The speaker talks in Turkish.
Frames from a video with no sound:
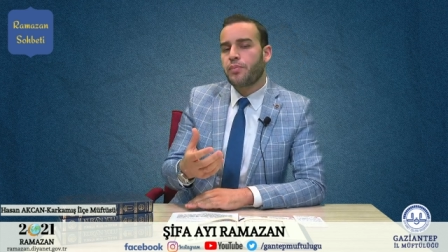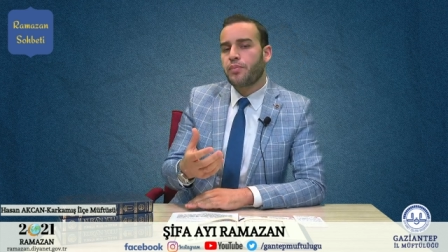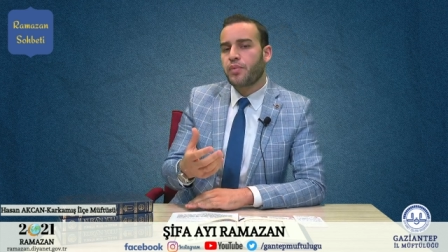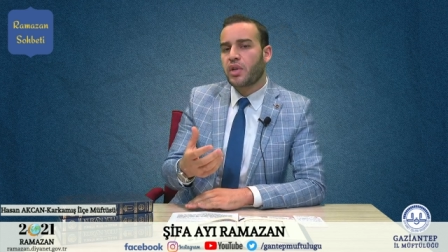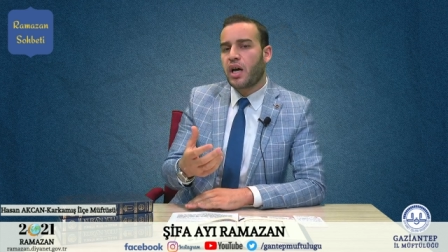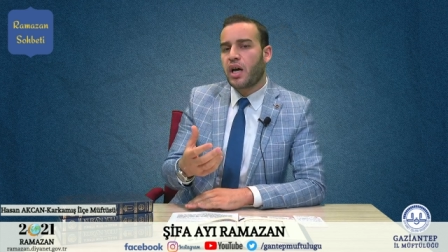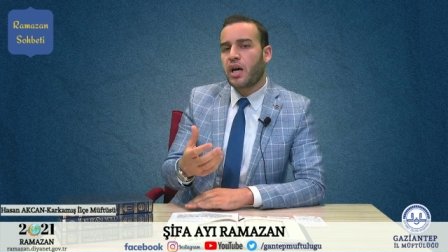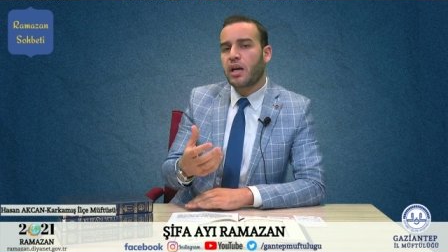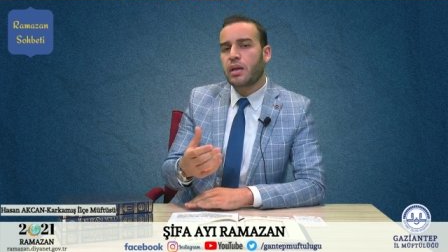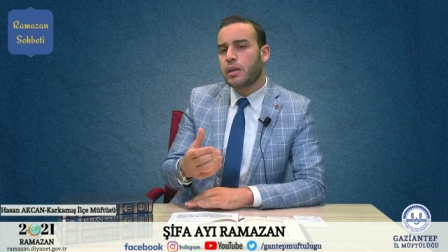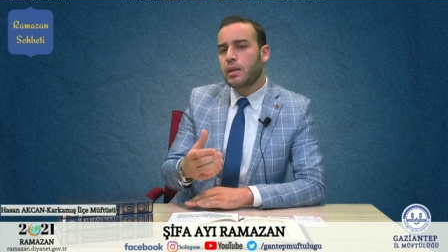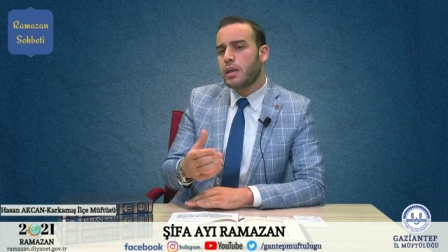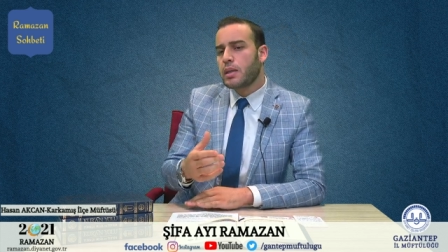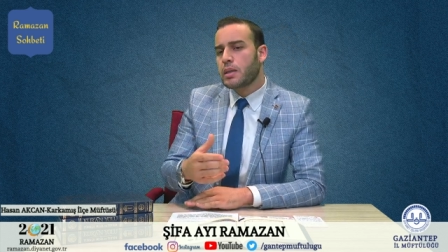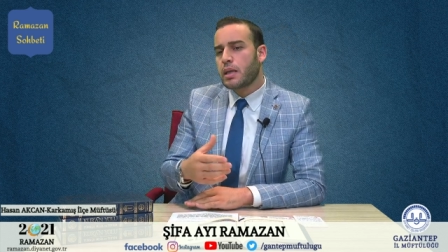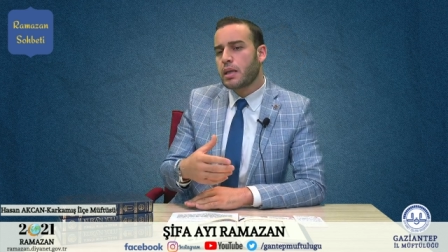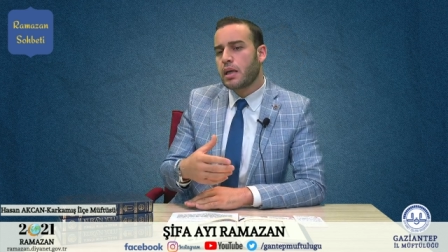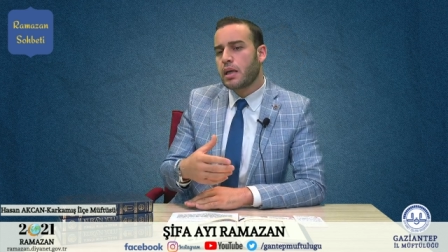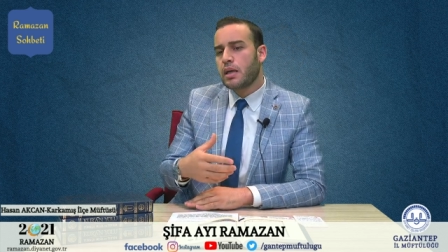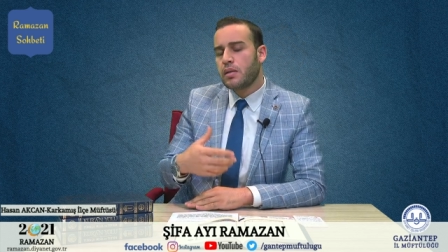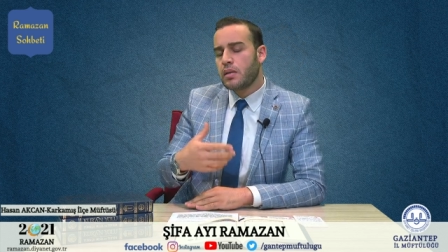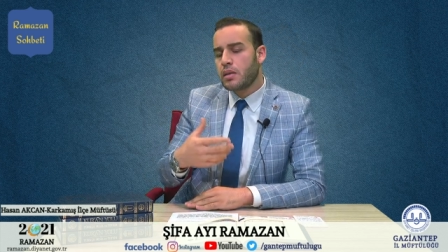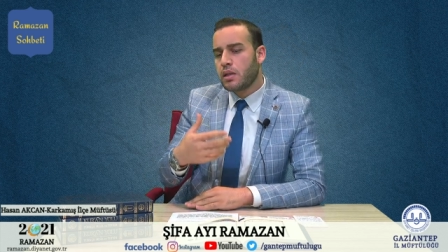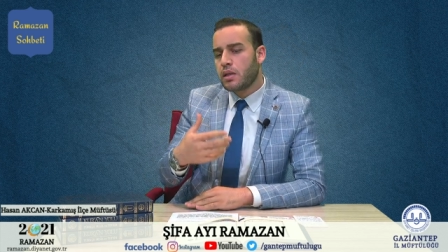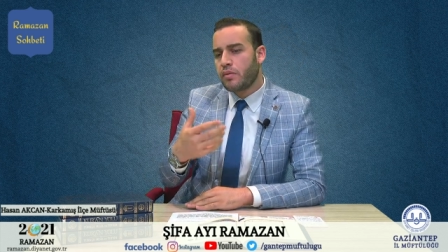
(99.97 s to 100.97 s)
akla
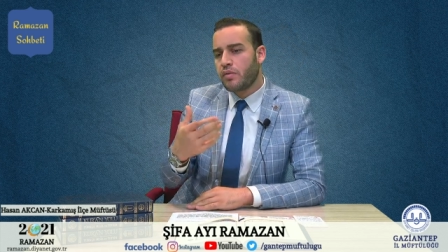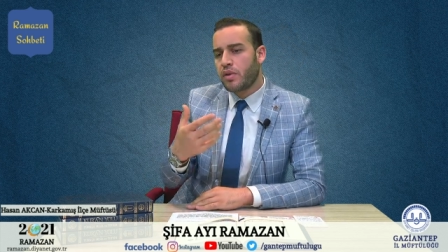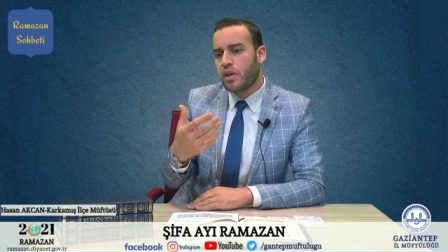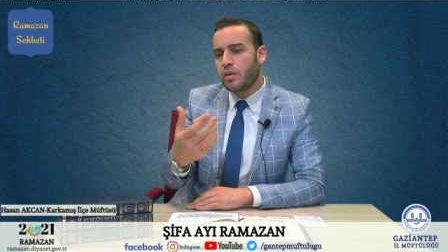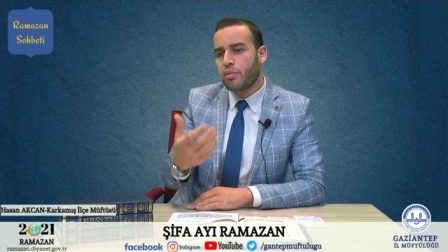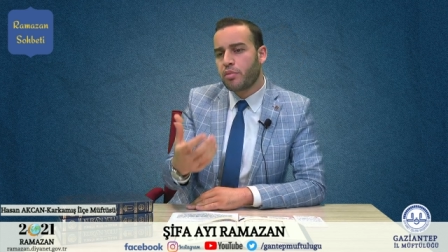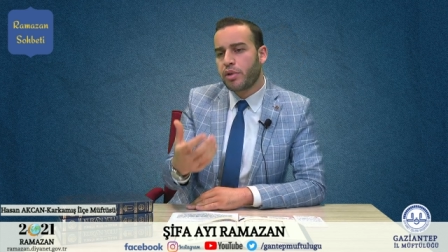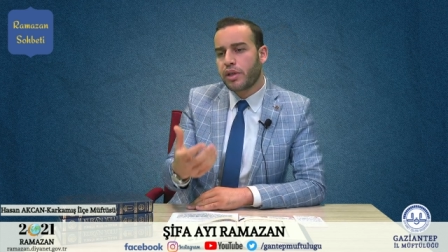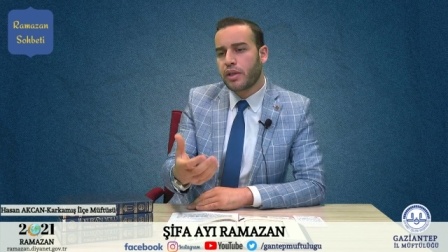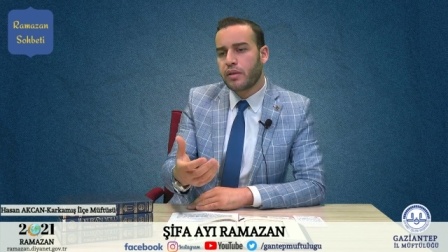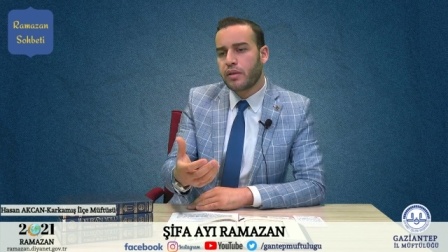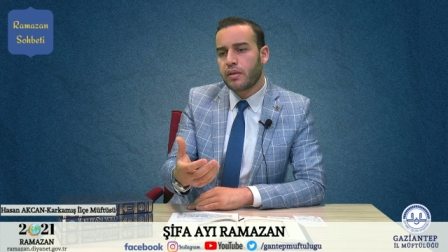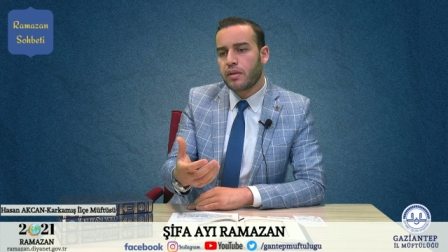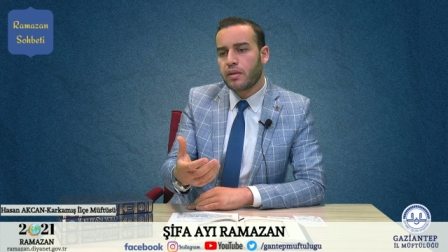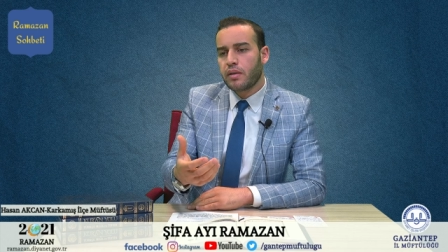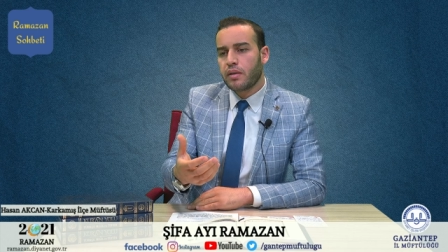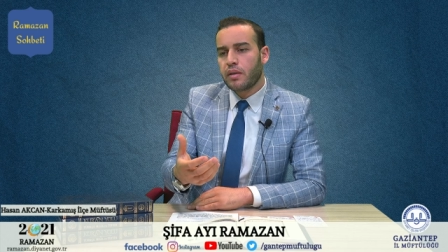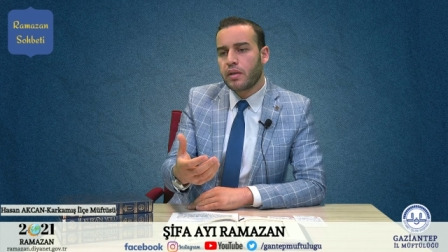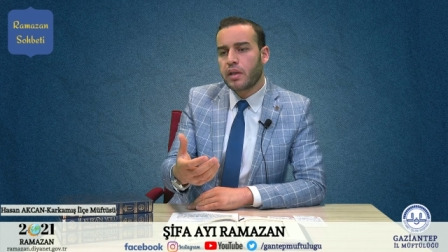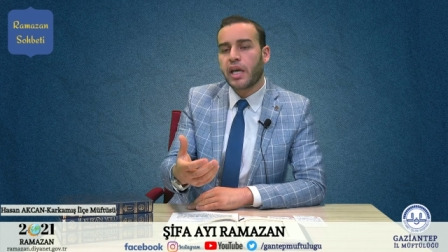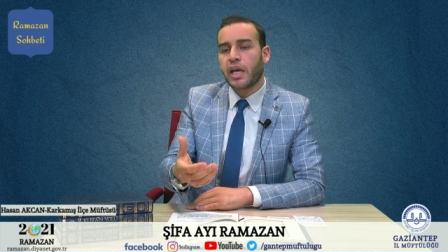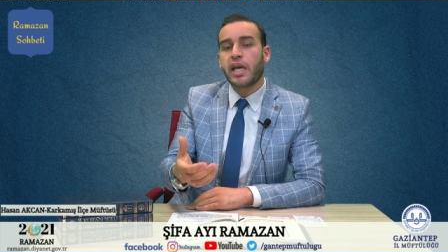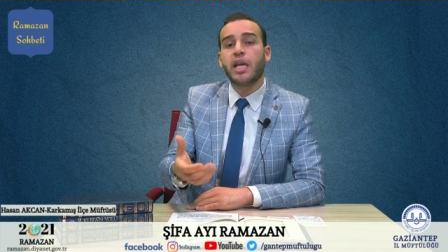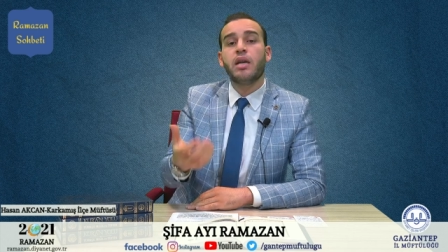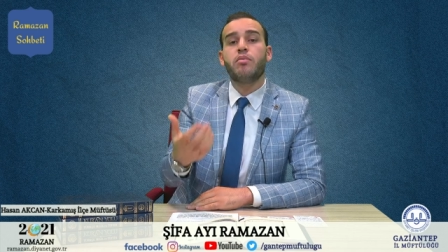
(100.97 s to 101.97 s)
sadece vermek
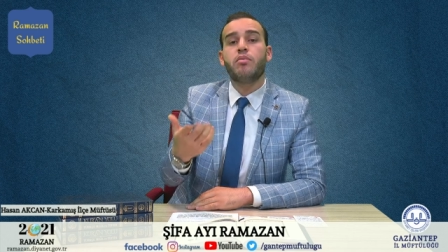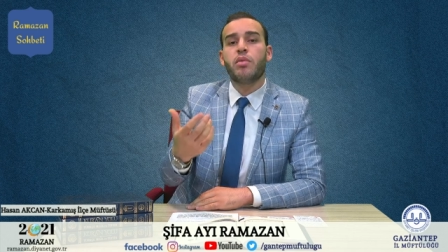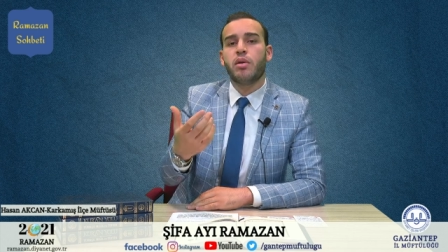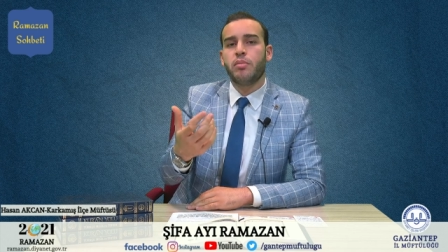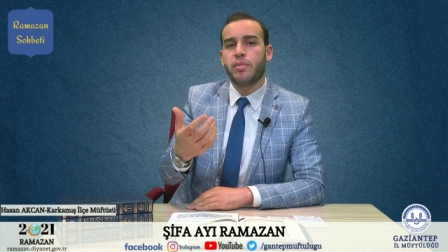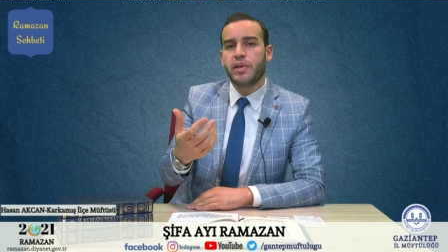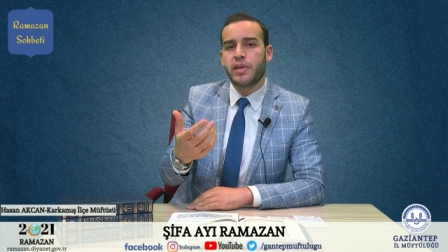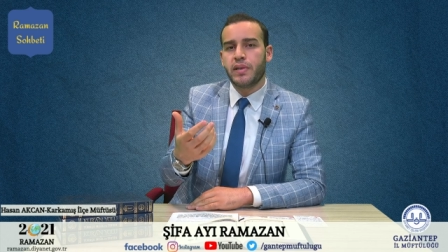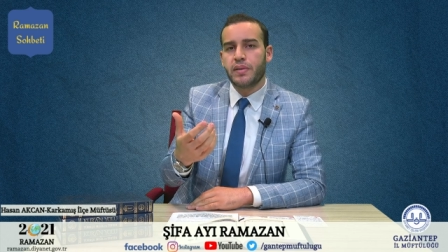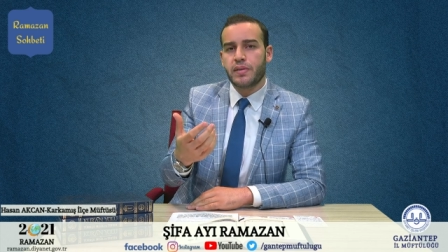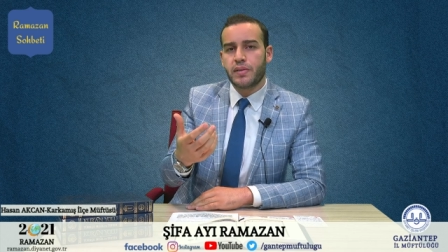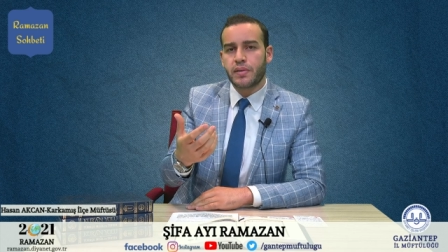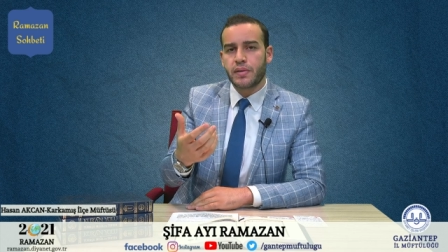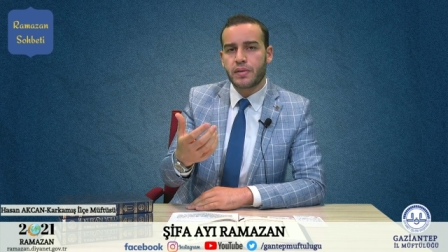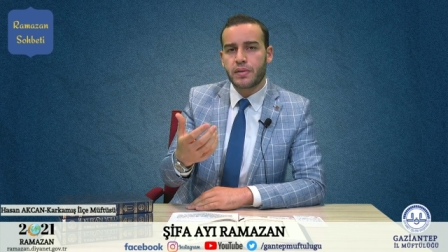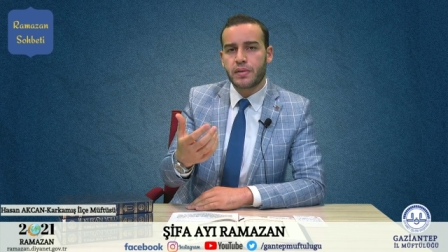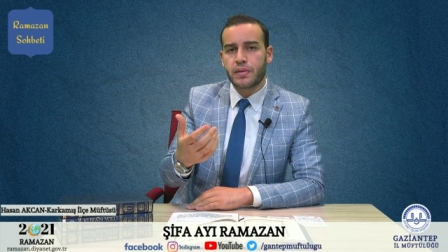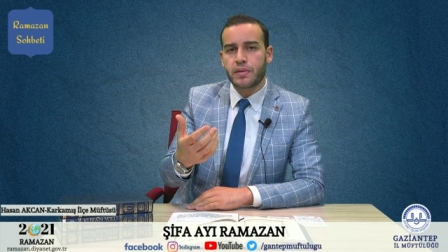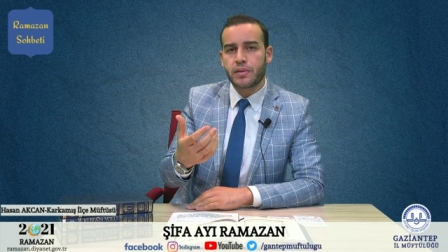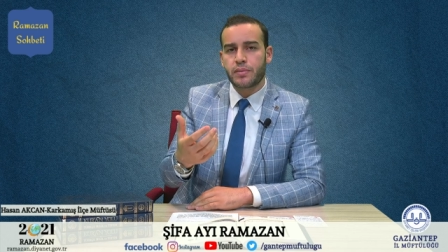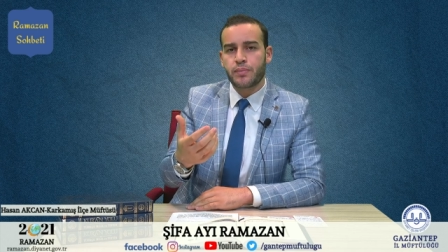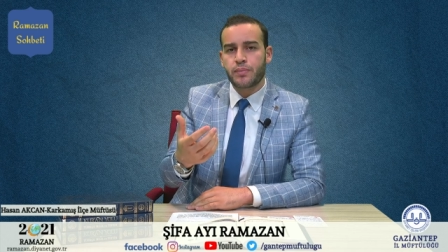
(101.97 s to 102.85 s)
gelmemelidir.